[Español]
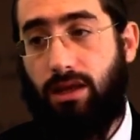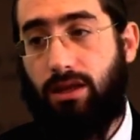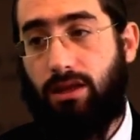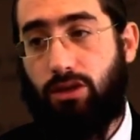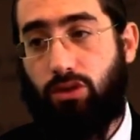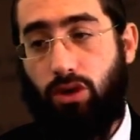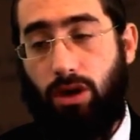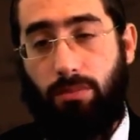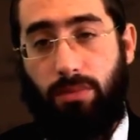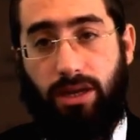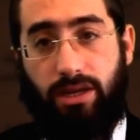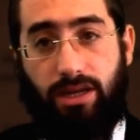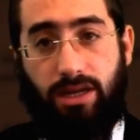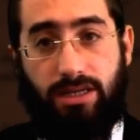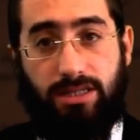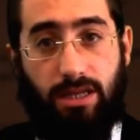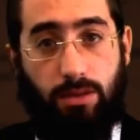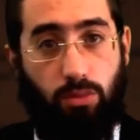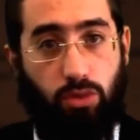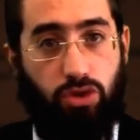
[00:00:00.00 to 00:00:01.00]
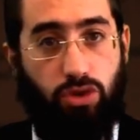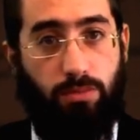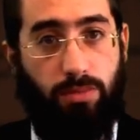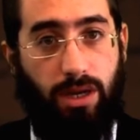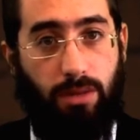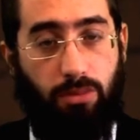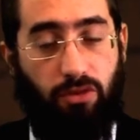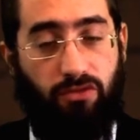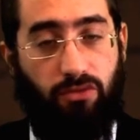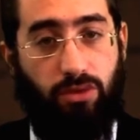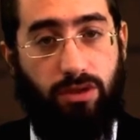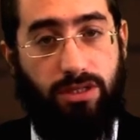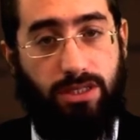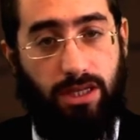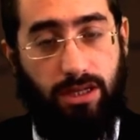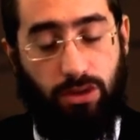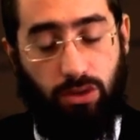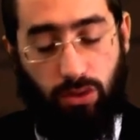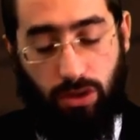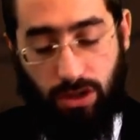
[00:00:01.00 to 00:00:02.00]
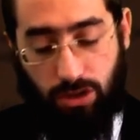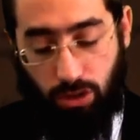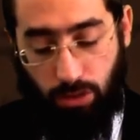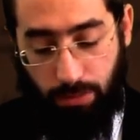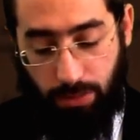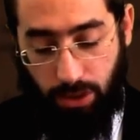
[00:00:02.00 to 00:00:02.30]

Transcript: De todas maneras, hay mucho para profundizar en todo esto,